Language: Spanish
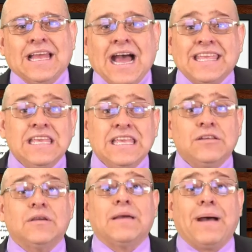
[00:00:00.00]

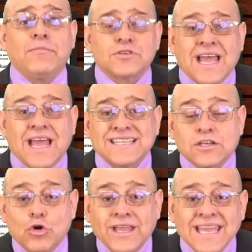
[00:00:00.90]
Aquí vamos a
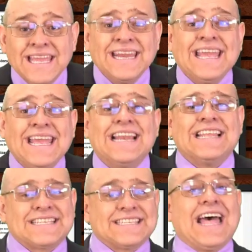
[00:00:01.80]
escoger el
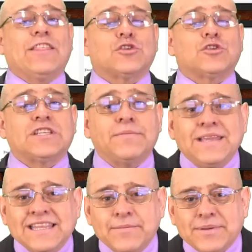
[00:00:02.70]
estado
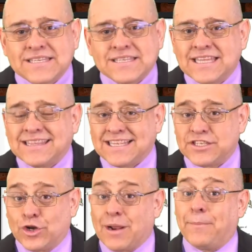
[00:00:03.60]
civil de
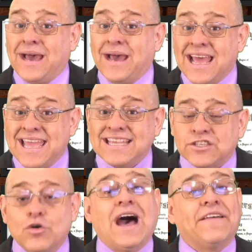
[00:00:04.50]
presentación. Para
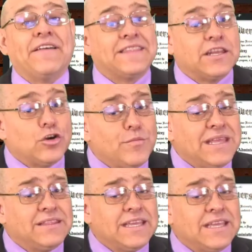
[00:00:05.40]
eso,
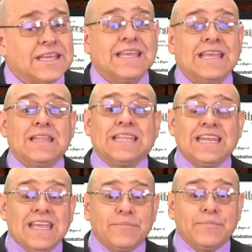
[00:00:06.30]
anteriormente,
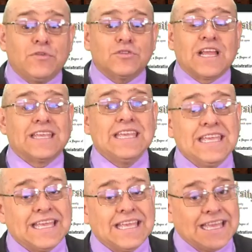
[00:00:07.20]
tenemos
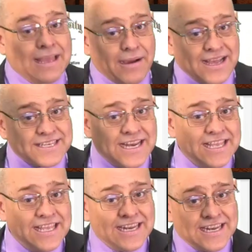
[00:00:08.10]
aquí, va a
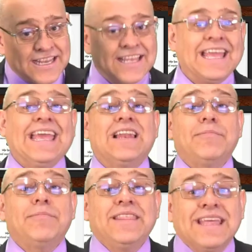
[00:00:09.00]
salir
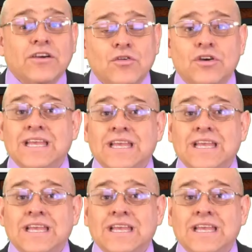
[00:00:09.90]
el video